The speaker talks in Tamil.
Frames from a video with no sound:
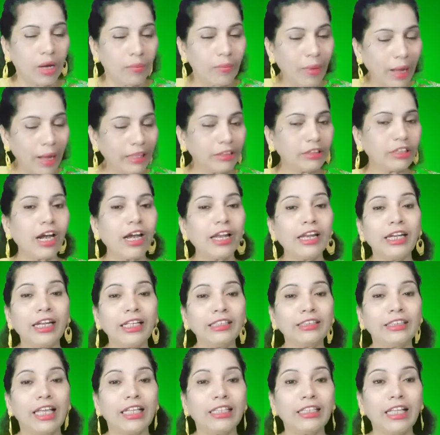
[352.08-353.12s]
பைத்தனால
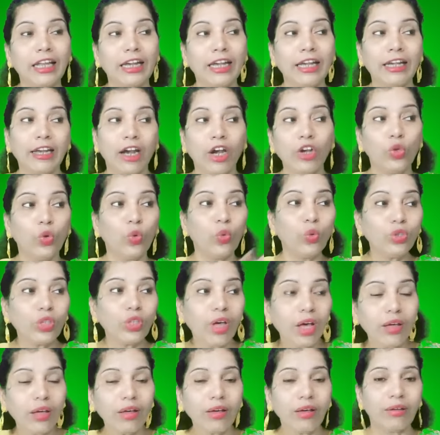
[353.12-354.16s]
என்ன செய்தார் என்றால்
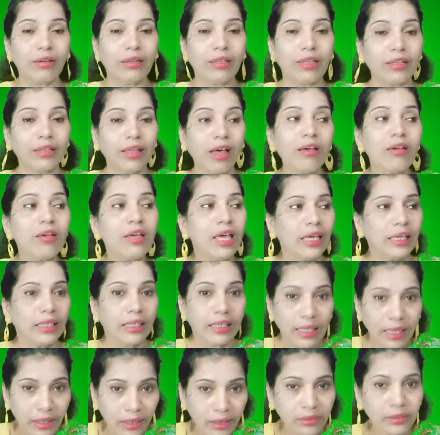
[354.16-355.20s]
யூதாவில தான்
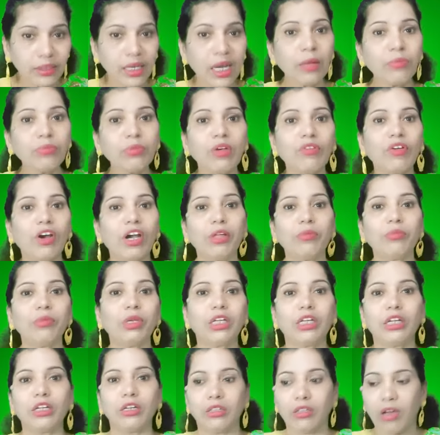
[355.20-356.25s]
எருசலேம்
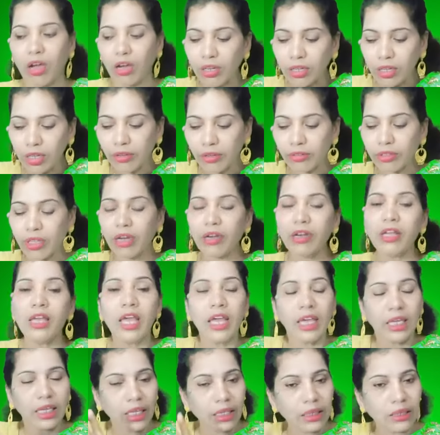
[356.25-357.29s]
தேவாலயம் இருக்கிறது அங்கதான்
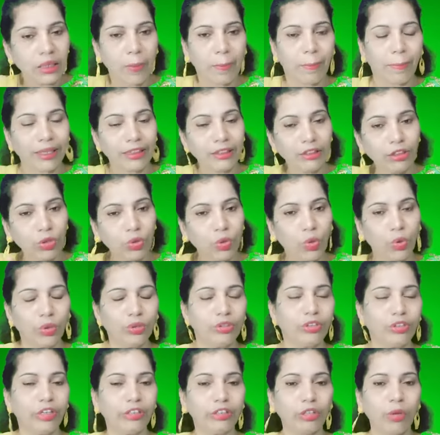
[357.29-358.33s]
இந்த பத்து
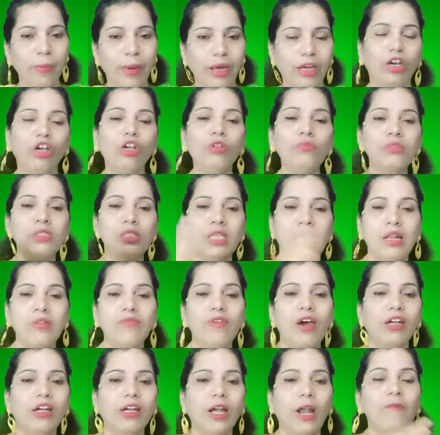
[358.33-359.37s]
கோத்திரத்து மக்களும்
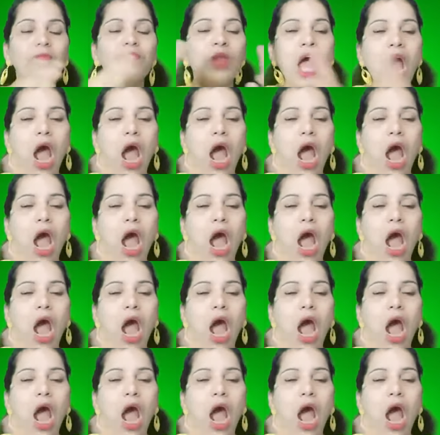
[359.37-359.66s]
செல்வார்கள்